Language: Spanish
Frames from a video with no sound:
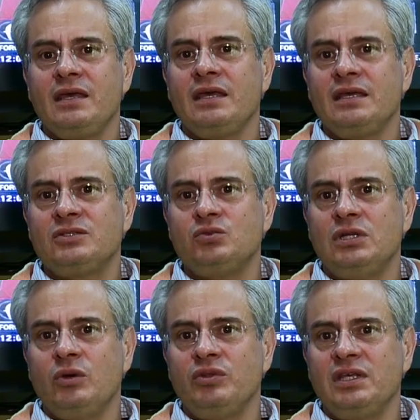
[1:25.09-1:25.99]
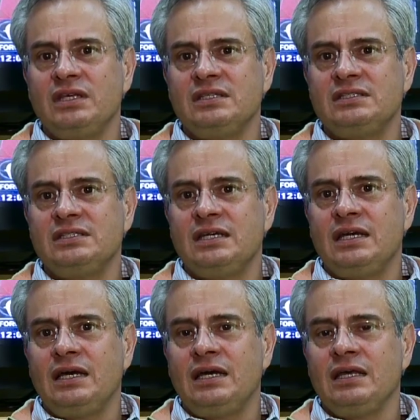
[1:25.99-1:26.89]
es una
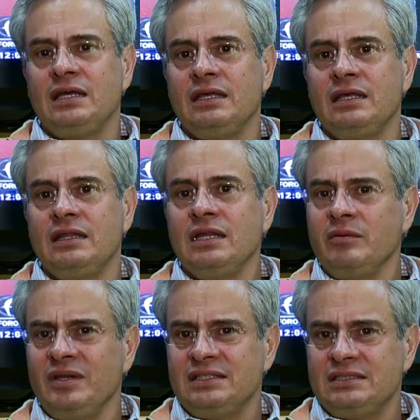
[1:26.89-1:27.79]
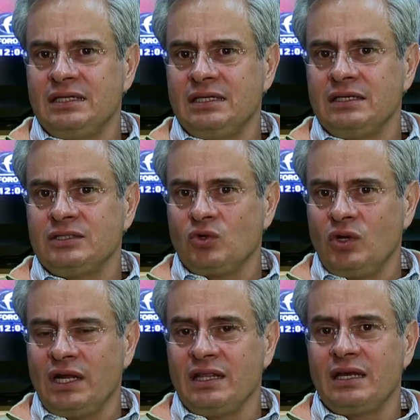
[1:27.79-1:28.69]
audiencia eh, de niveles de
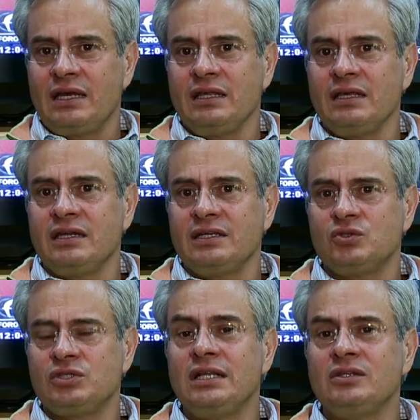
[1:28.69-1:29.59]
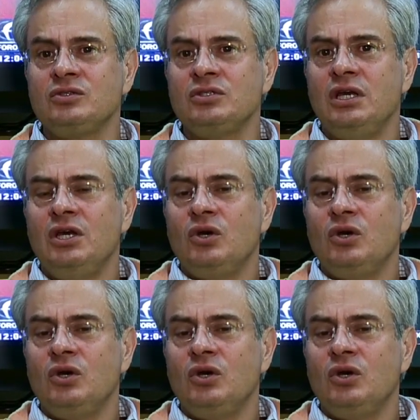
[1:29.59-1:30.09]
escolaridad, e ingresos altos,